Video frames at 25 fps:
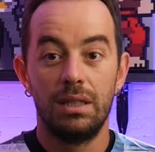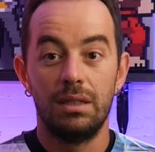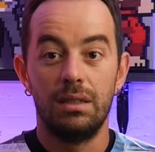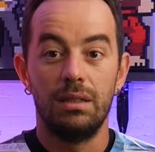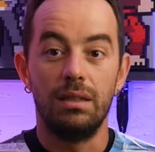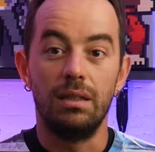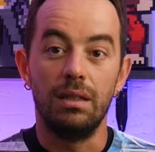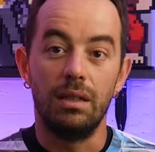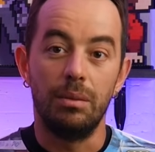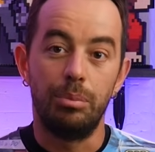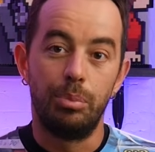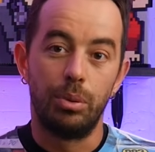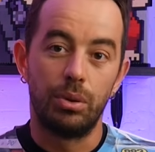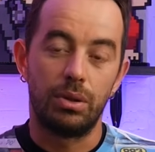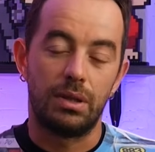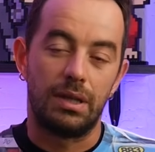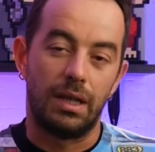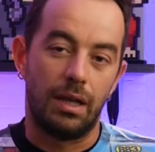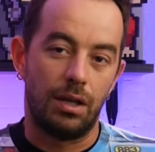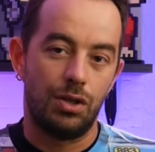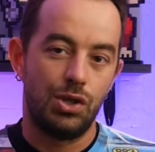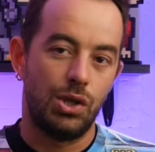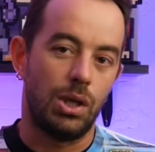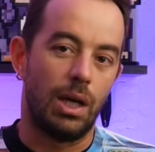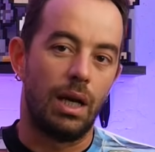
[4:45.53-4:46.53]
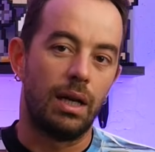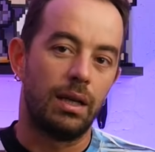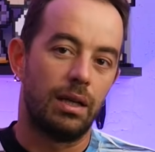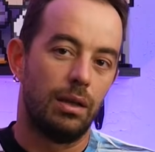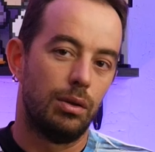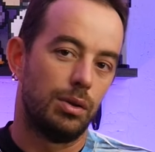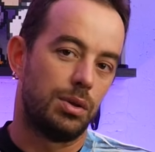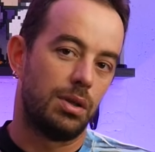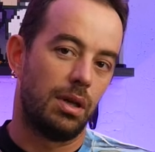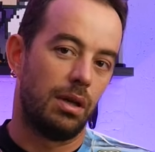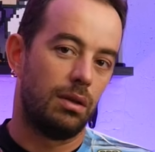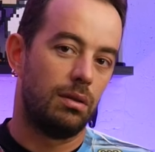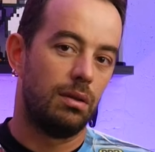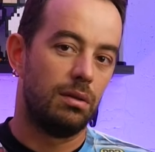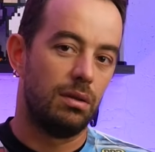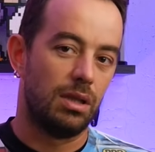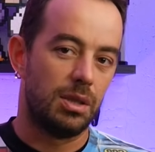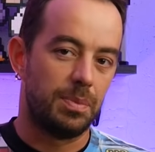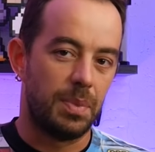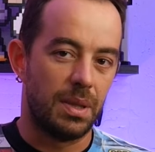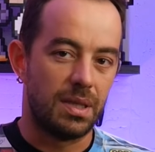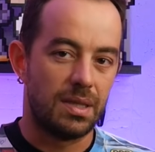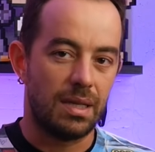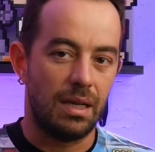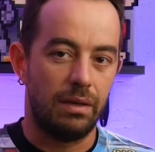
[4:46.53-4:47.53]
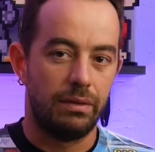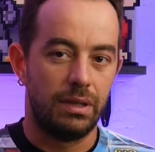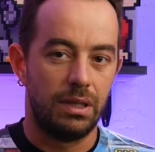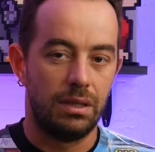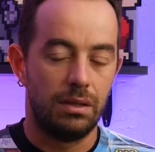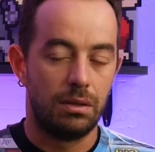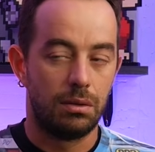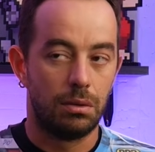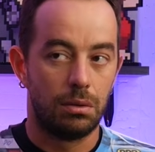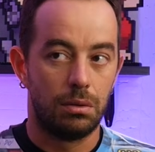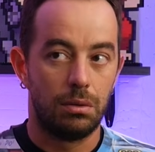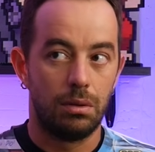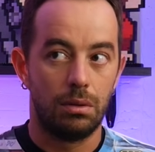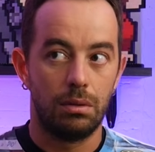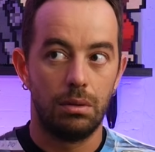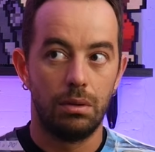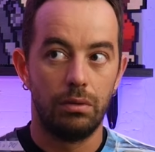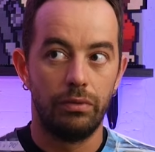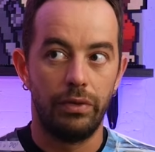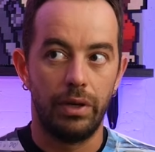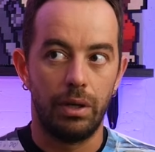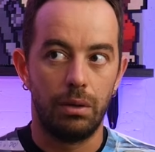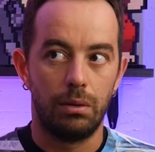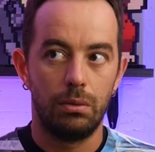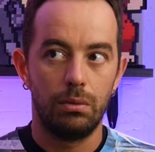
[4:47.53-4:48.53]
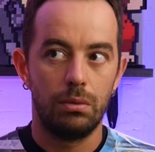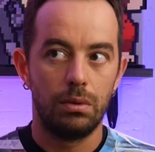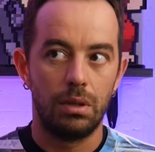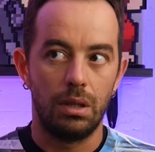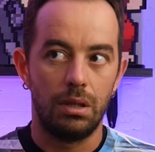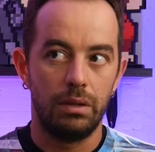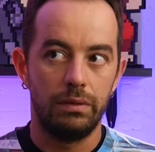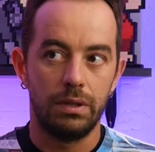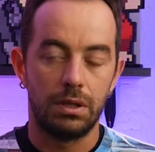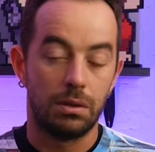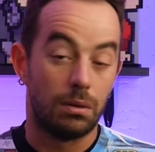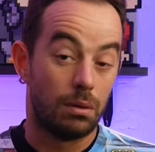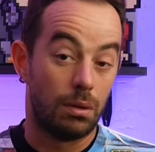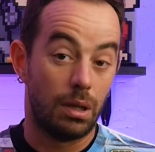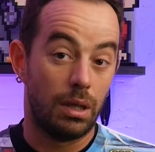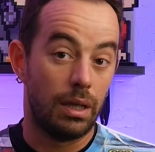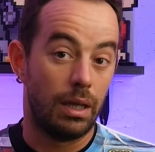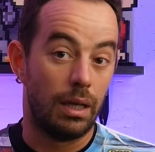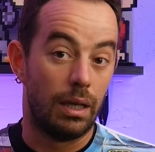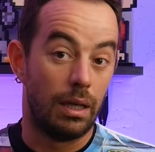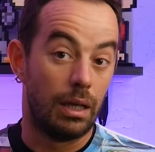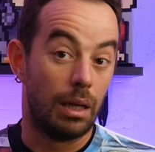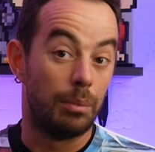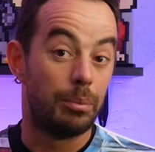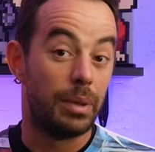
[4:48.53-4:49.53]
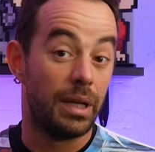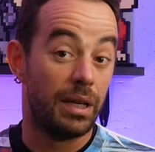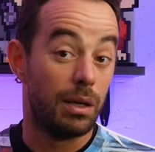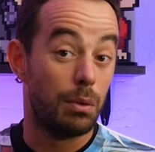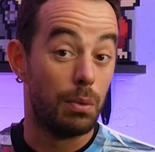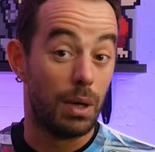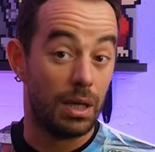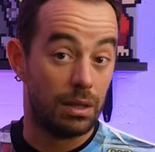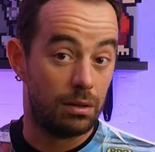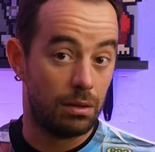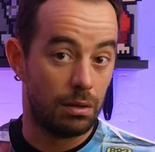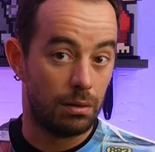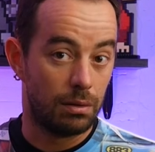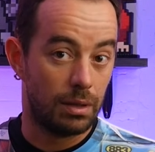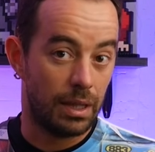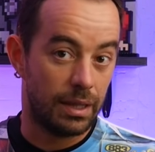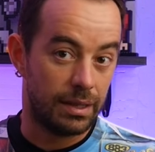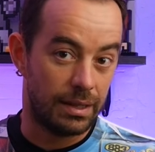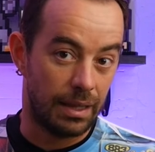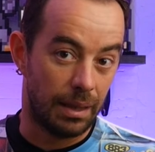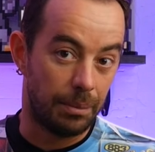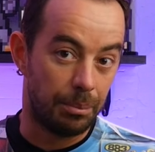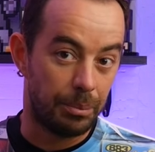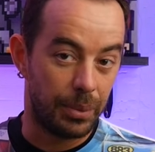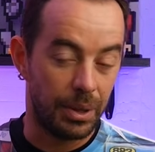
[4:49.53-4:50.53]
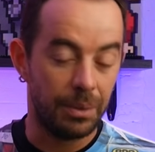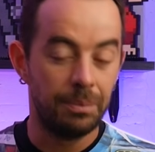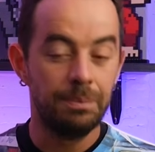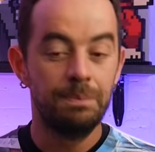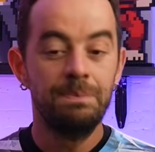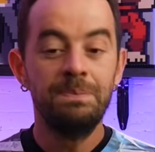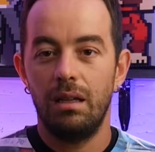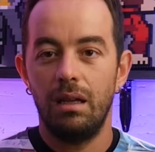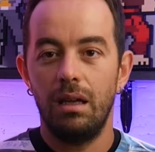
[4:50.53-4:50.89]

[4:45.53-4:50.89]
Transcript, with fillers: di portarci anche lo stretto indispensabile di sotto, ovvero un televisore e la Play 4 ai tempi.